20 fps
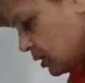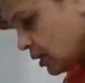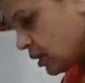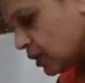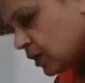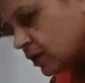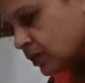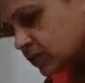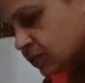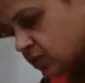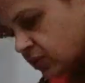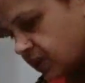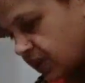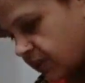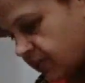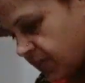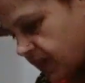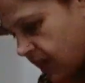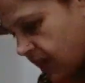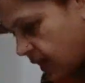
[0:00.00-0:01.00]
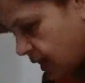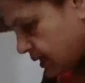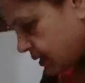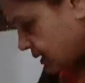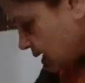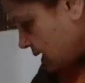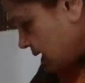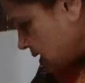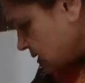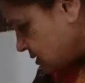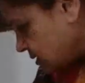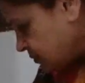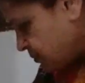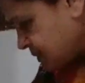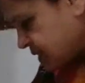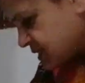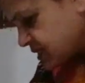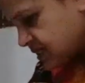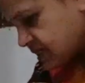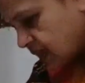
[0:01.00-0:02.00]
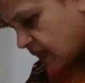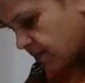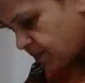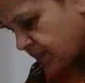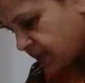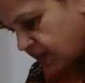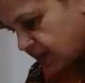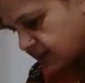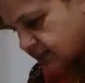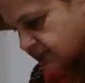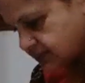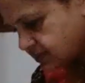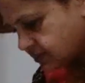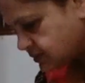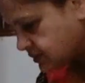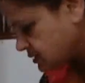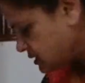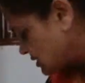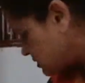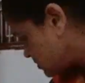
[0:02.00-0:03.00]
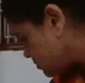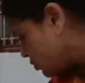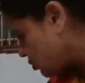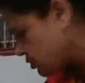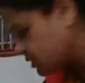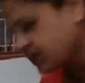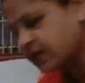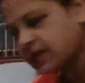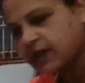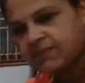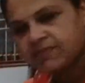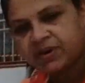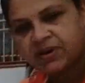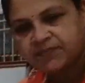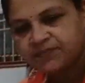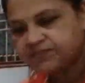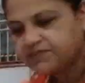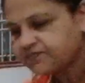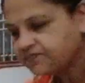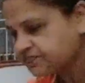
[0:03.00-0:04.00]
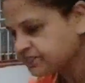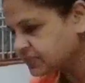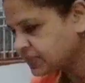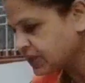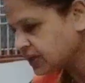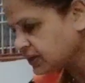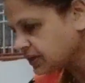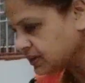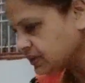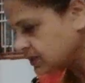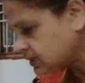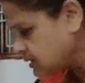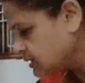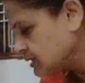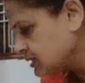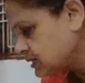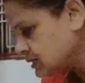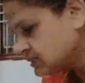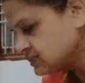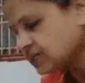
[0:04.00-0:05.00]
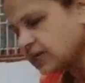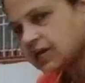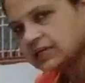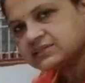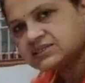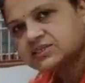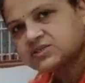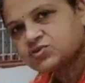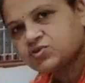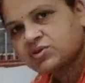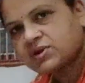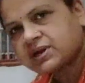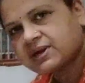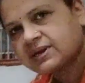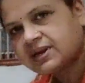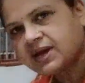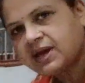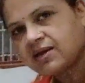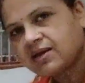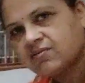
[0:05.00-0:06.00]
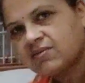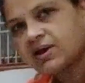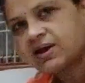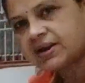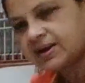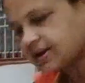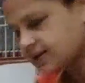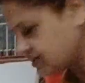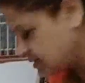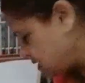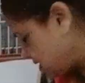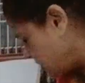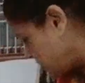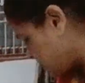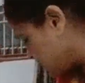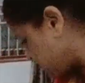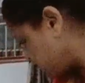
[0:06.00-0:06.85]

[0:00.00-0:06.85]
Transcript: तो ये मंगाया था आज हमने सामान जिसको कि अब हम जहां जिसको रखना है वहां रख दें